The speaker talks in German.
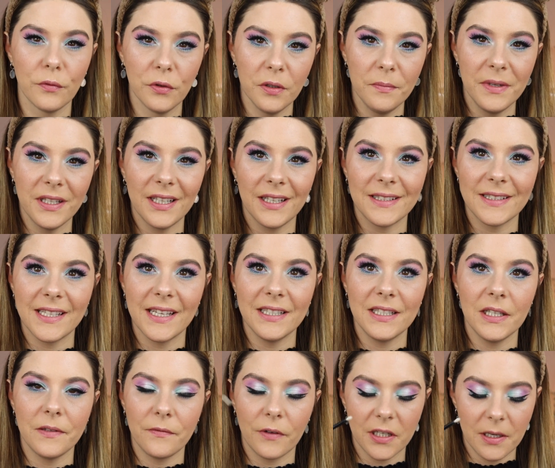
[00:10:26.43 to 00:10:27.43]
würde mir
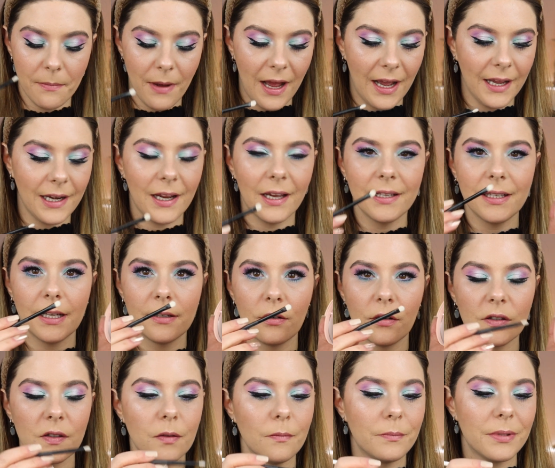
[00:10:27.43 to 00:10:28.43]
tatsächlich von dem Highlighter
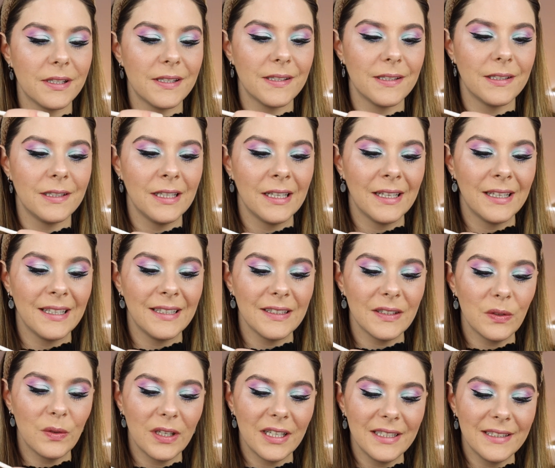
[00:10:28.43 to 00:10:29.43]
noch so ein bisschen,
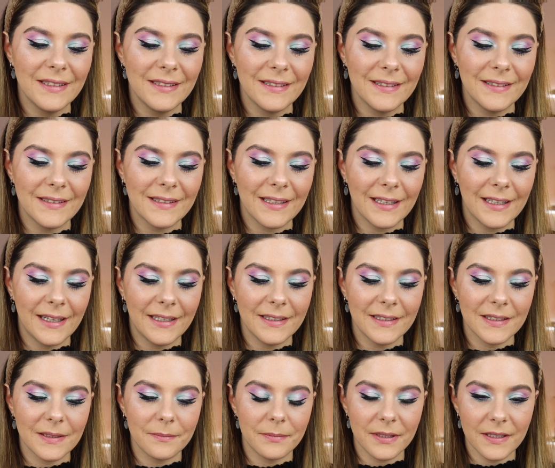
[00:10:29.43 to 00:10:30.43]
so ein ganz
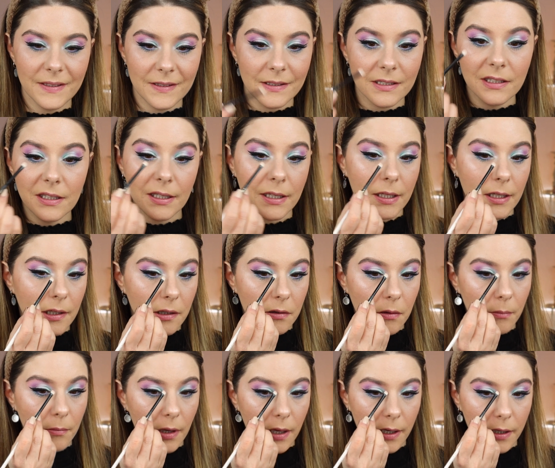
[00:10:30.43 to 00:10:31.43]
kleines bisschen hier
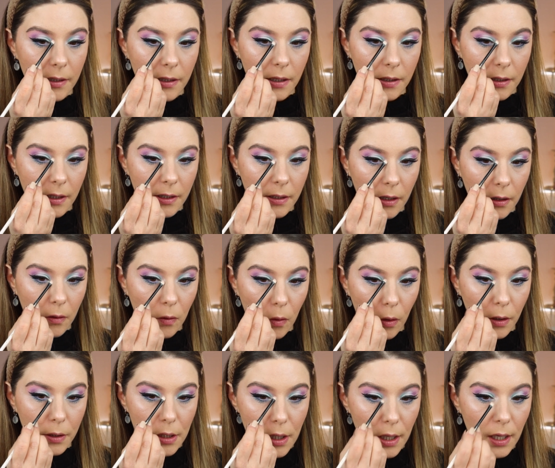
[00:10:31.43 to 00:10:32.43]
nochmal in den Inner
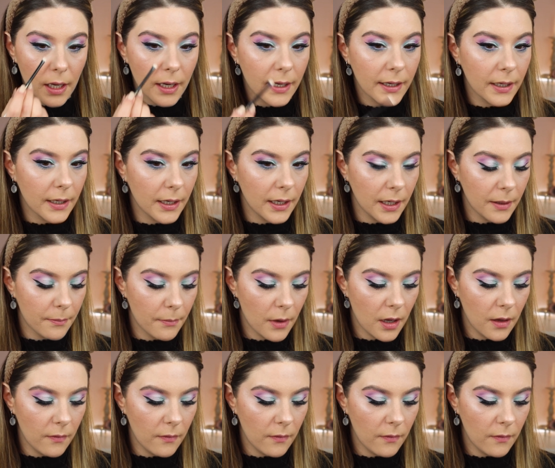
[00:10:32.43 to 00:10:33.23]
Corner reingeben.